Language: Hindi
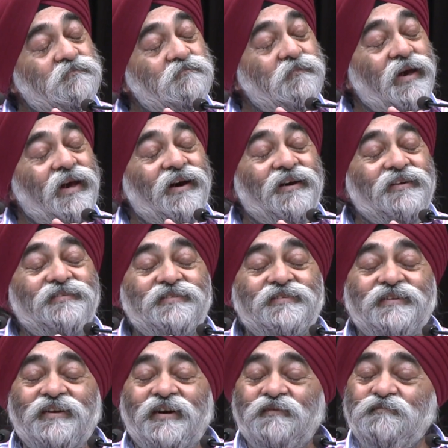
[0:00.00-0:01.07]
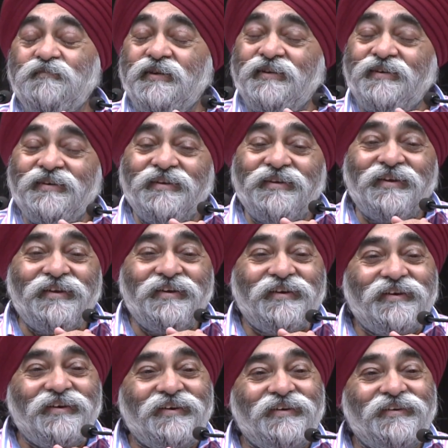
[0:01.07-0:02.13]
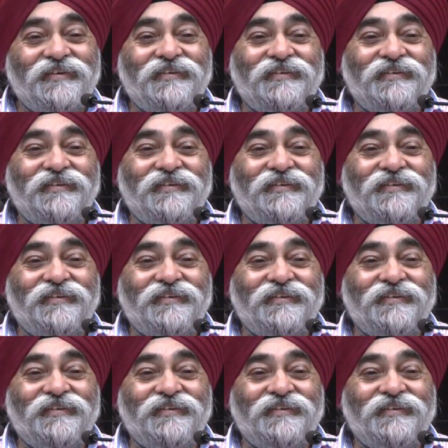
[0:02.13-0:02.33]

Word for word: मैं आज शराब पी के नहीं आया